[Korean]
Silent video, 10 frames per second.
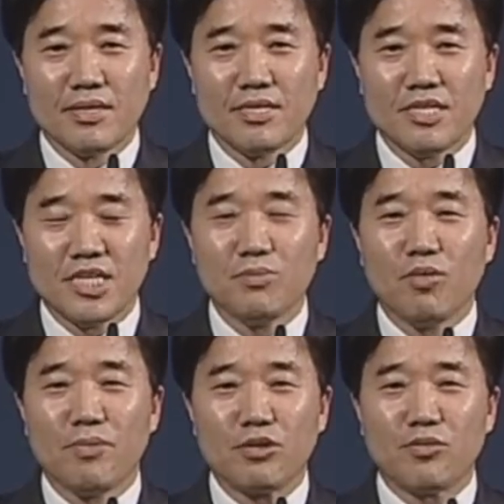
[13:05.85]

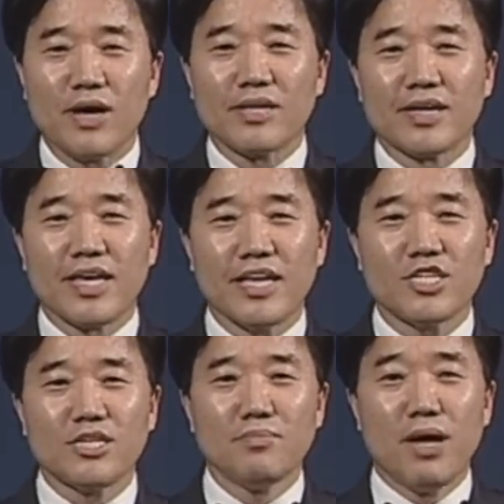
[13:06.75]
시몬 베드로가 그렇게
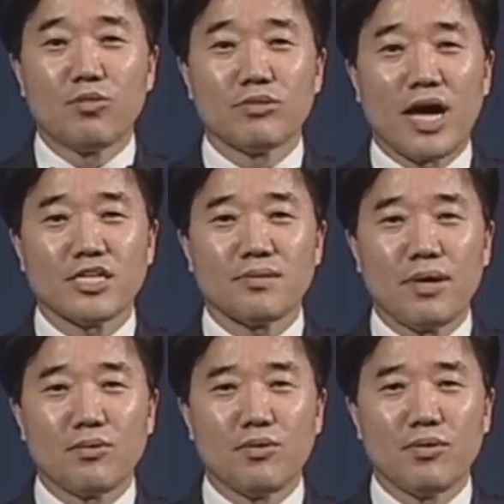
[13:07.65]
실망하고
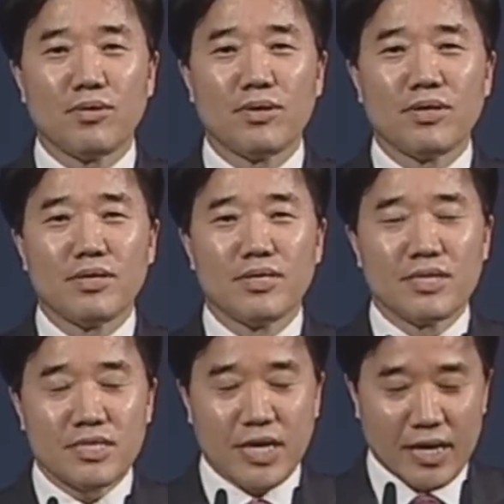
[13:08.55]
낙심하고
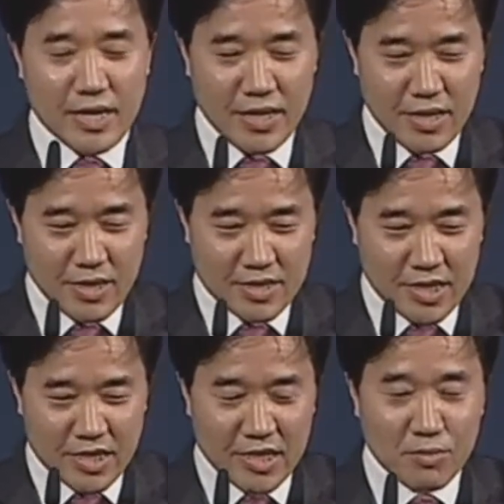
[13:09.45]
자기
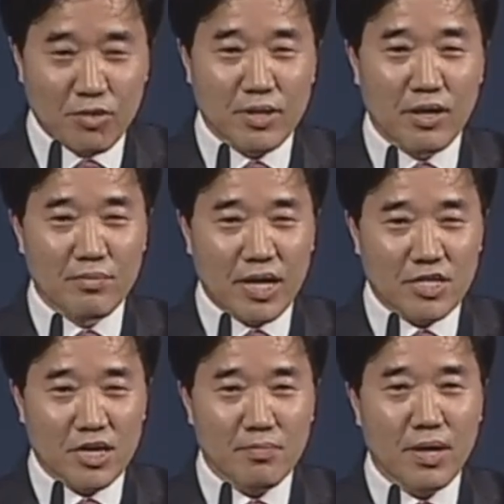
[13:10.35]
자신을 볼 때 얼마나
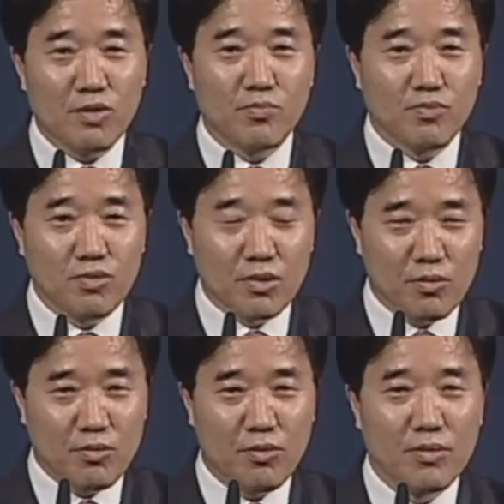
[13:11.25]
창피하고
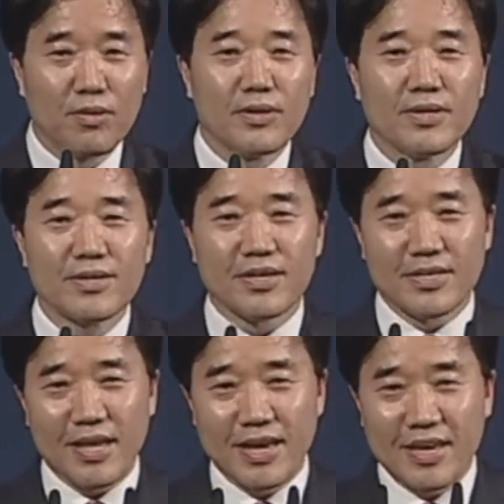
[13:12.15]
부끄럽고
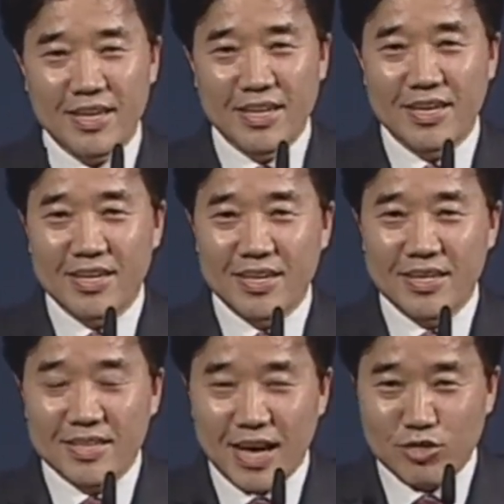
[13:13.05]
그런데
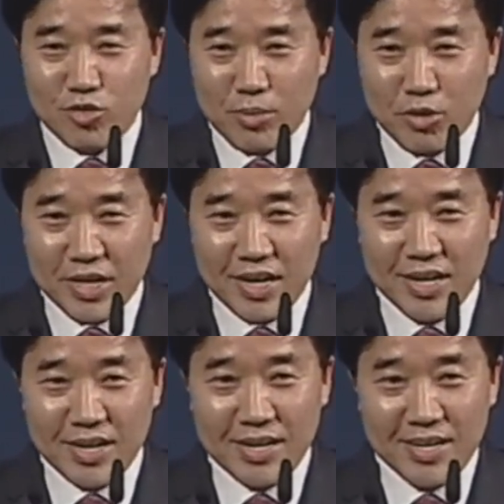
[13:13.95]
나중에
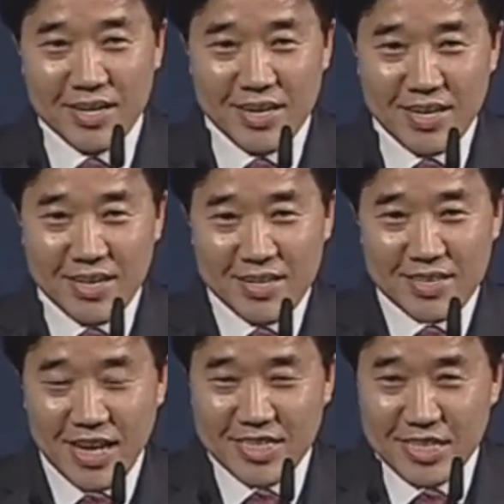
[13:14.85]
보니까
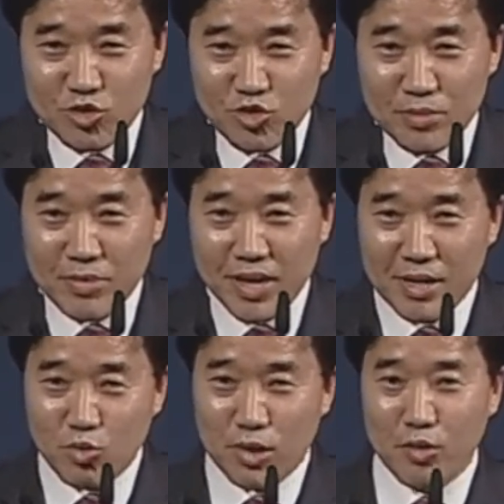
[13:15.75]
다시 주님께
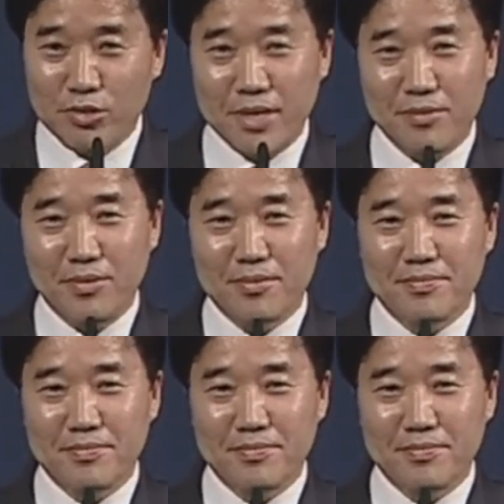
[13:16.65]
돌아오더라고요.